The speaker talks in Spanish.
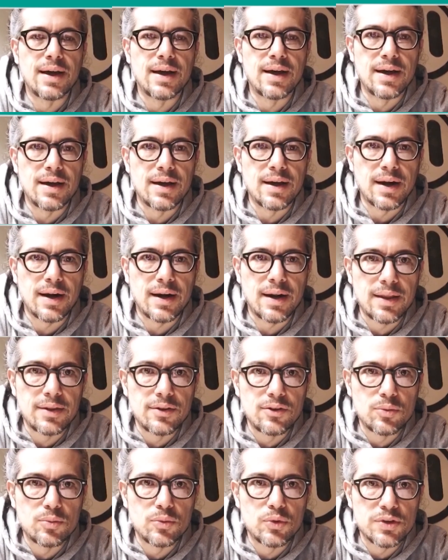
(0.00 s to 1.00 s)
a
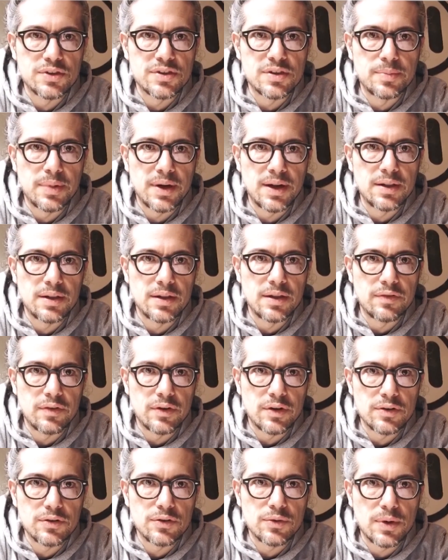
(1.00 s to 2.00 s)
Radio Municipal de
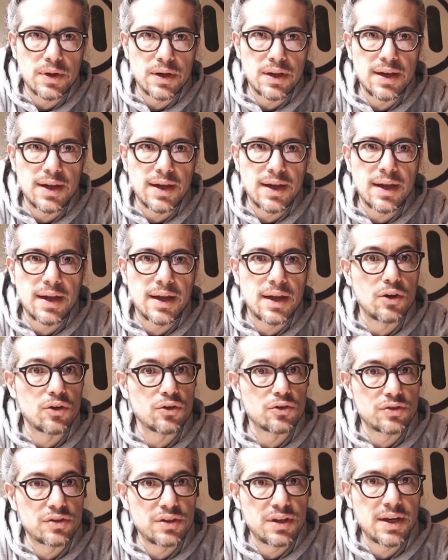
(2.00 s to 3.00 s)
Florencio Varela en
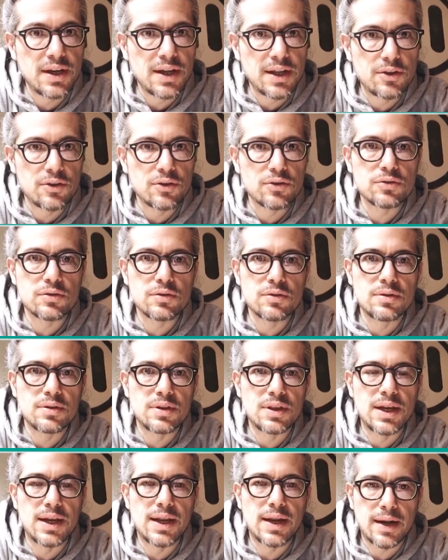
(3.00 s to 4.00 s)
los 100 años
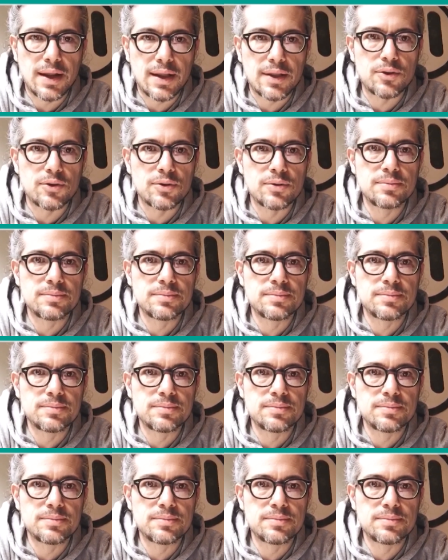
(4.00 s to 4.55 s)
de la radio.